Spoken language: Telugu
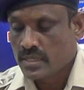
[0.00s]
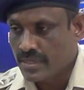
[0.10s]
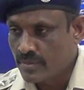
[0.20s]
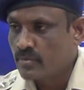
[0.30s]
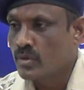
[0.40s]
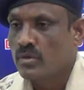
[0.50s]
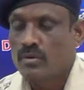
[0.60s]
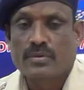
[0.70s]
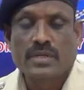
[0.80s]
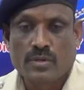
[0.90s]
ఈ క్రమంలో
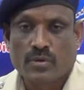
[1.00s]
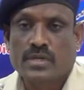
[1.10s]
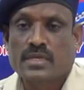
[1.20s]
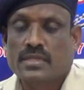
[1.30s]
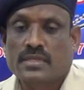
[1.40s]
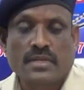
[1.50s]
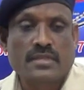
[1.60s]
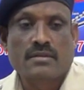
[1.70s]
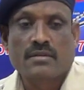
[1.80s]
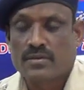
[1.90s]
నేను ఒకటే
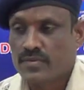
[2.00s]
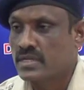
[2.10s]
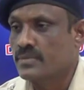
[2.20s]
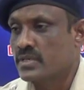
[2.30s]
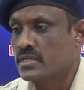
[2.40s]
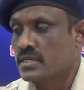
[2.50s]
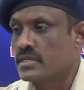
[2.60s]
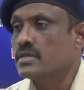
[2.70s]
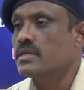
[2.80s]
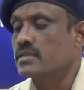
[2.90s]
తల్లిదండ్రులకు విజ్ఞప్తి
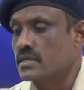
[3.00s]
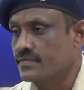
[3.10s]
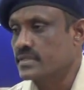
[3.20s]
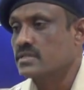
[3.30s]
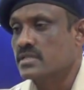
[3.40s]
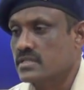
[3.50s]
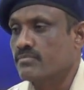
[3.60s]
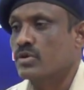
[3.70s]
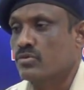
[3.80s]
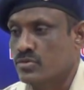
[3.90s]
చేసేది ఈ థర్టీ ఫస్ట్
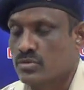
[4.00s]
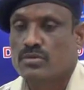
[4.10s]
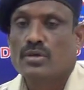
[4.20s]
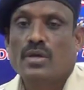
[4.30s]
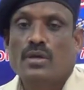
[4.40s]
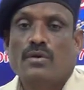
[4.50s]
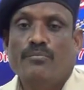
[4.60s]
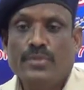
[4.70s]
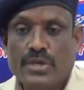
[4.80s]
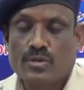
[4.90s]
డిసెంబర్ రోజు
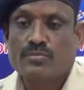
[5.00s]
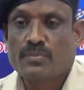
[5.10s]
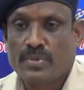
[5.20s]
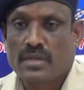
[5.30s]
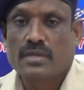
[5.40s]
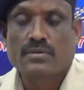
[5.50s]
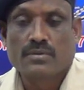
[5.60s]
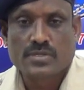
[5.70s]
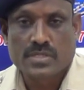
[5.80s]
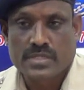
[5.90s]
మీరు మీ పిల్లలు
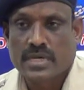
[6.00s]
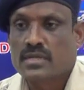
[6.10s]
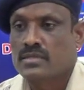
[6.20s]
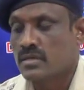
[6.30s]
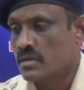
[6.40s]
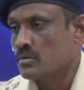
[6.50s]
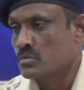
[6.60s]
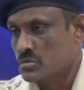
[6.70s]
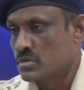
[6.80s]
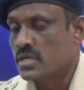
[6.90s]
కొంచెం జాగ్రత్త
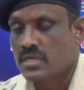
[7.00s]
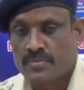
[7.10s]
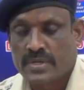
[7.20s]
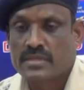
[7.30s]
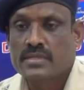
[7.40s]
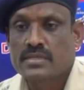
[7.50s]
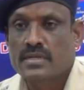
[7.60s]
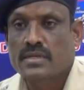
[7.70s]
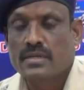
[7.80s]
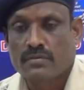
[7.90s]
ఉంచుకోవడానికి ప్రయత్నం
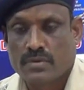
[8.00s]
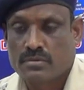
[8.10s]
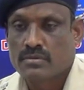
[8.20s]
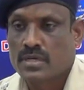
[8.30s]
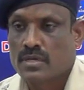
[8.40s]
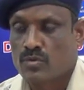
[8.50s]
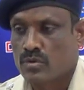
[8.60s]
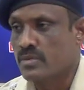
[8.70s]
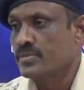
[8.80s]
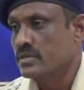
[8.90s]
చేయండి ఎవరు కూడా
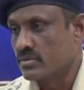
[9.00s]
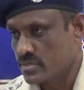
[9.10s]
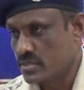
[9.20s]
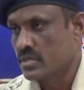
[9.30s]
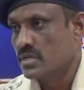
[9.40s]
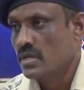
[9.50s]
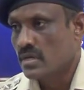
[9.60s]
రోడ్ల మీదకి వచ్చి